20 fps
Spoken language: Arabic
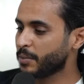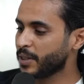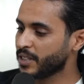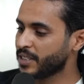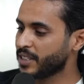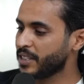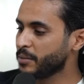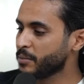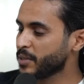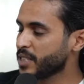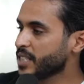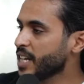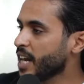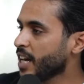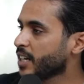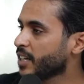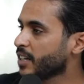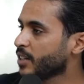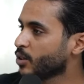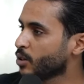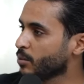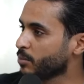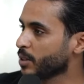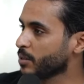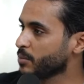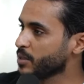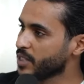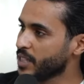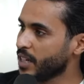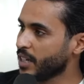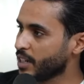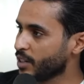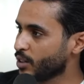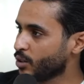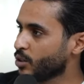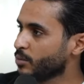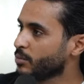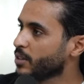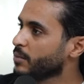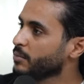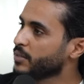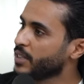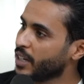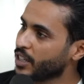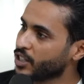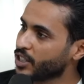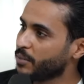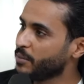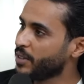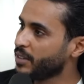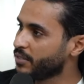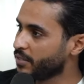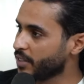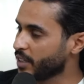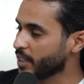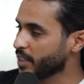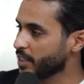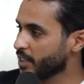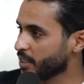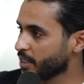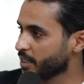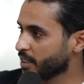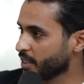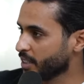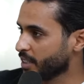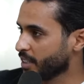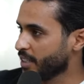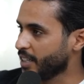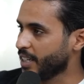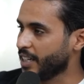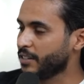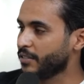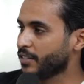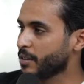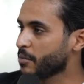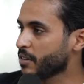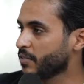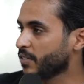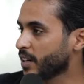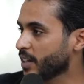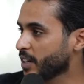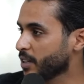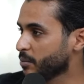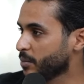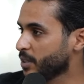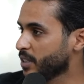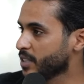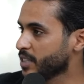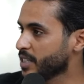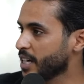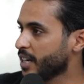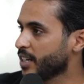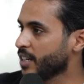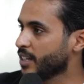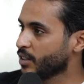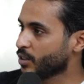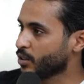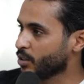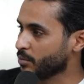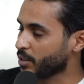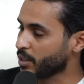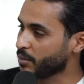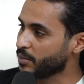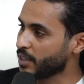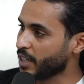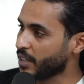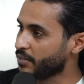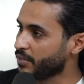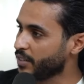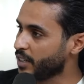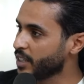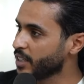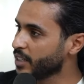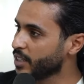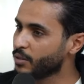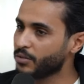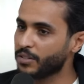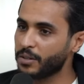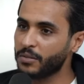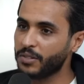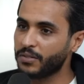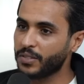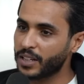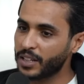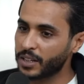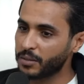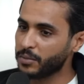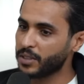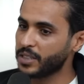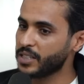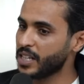بارتي من الصحراء الكبرى من الصحراء الكبرى متاع شمال افريقيا يعني فما فرق بين الصحراء الكبرى متاع افريقيا وفما فرق بين